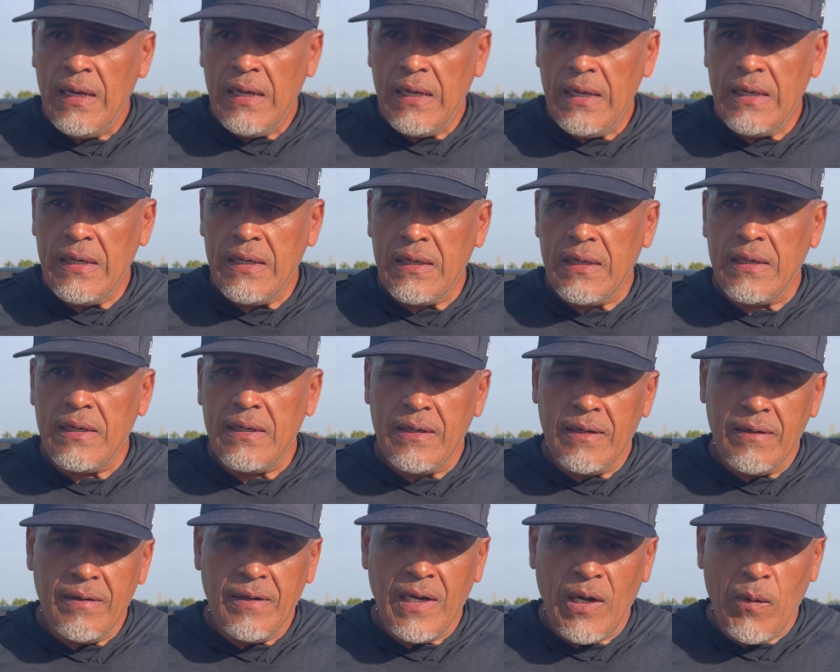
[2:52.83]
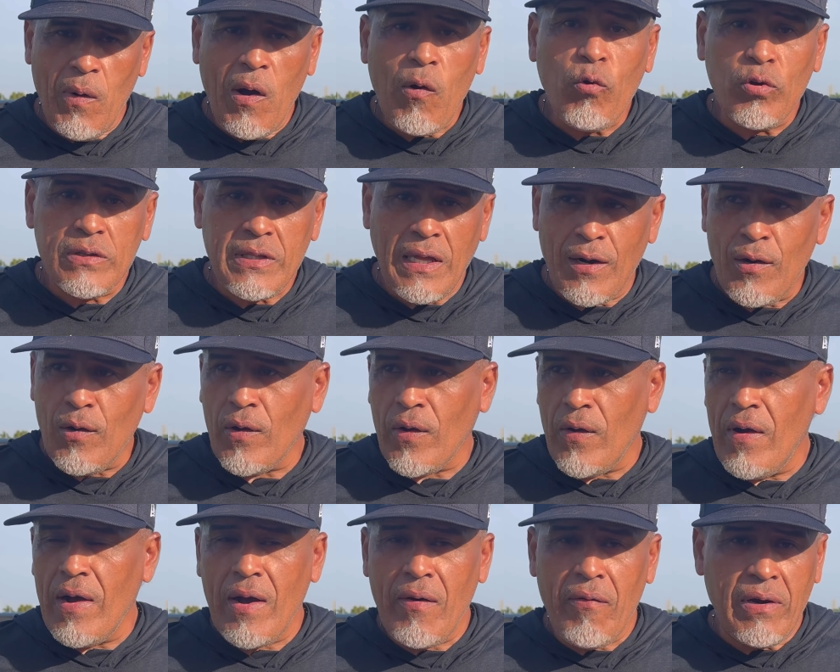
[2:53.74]
eh, les va a gustar lo que
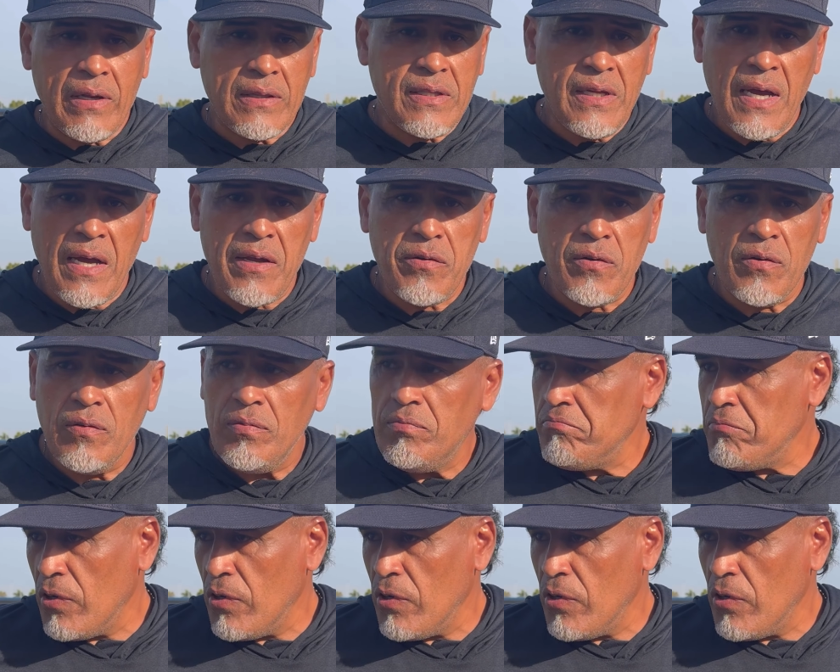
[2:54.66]
van a ver este año.